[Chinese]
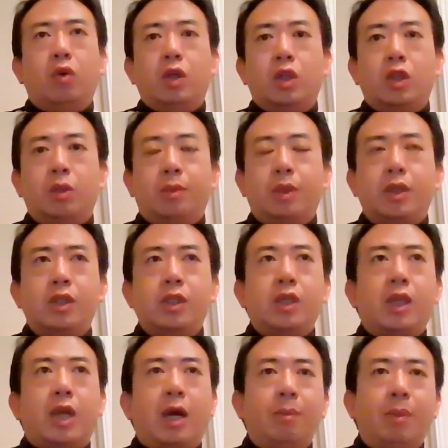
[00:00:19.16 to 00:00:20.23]
或是什么
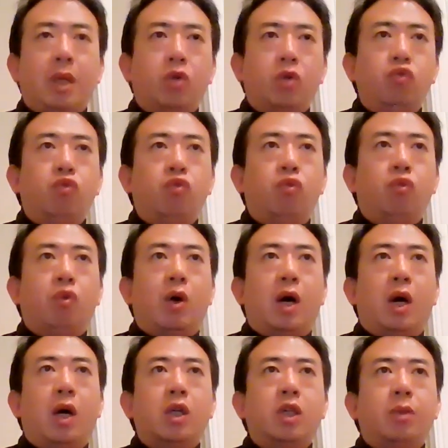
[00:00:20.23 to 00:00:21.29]
四大名著
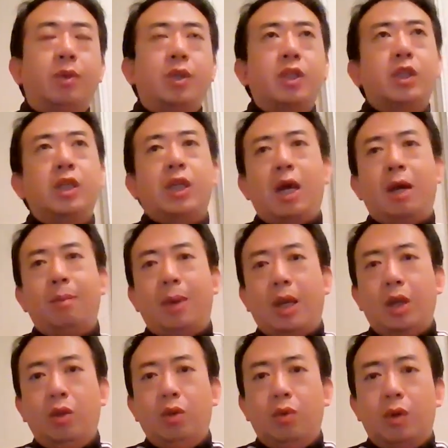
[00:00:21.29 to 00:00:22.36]
啊，什么四大美
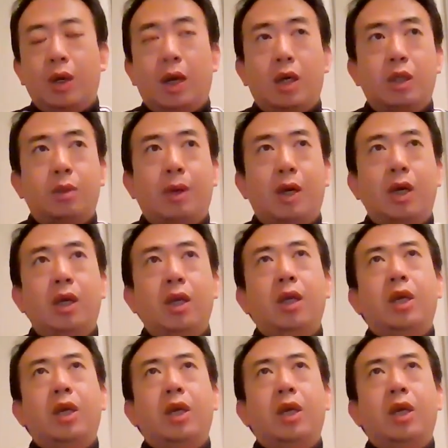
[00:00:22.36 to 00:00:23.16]
女啊，是吧？